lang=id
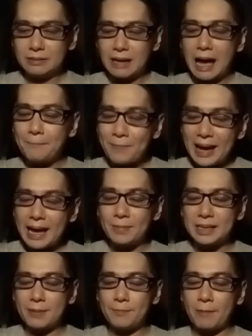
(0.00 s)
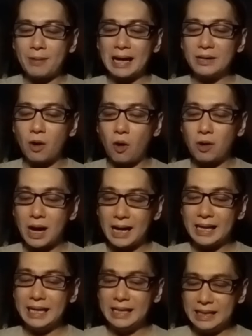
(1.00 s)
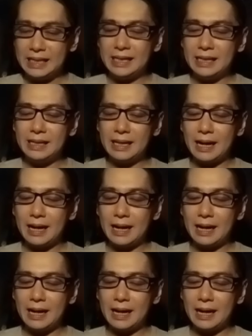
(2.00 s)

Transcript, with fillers: apa yang menyebabkan orang ini